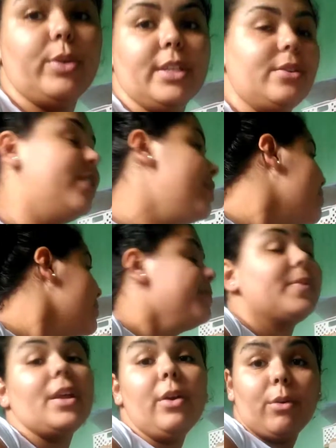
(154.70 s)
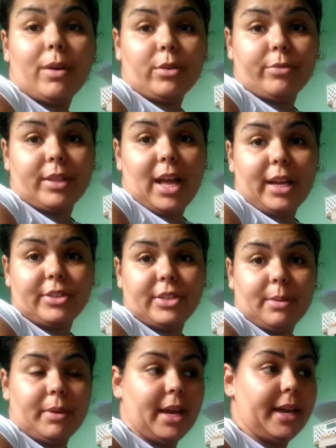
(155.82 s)
coisa nova. Uma novidade,
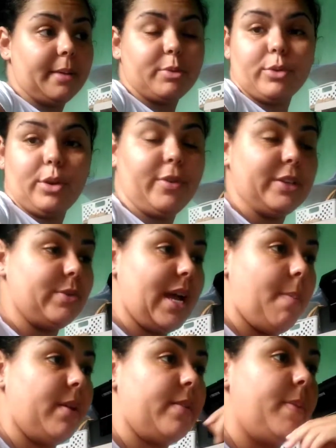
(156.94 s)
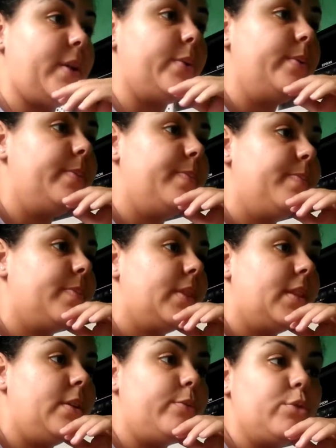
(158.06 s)
a minha Epson que eu faço capas parou,
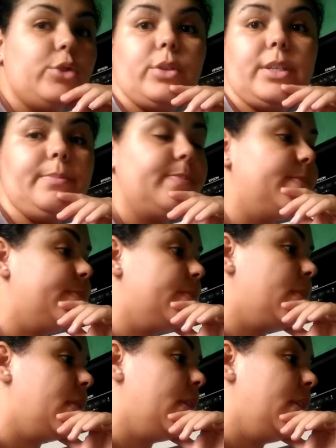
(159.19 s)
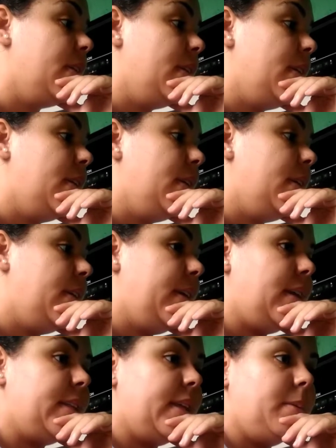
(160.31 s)
não funciona.
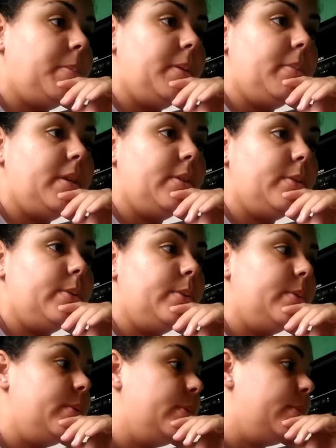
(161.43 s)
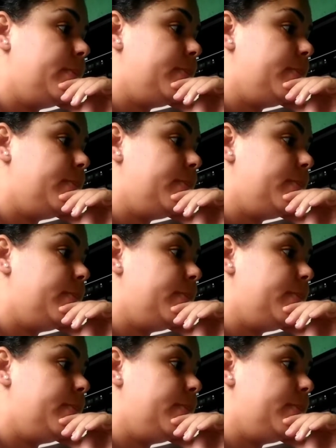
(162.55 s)
Ela tá imprimindo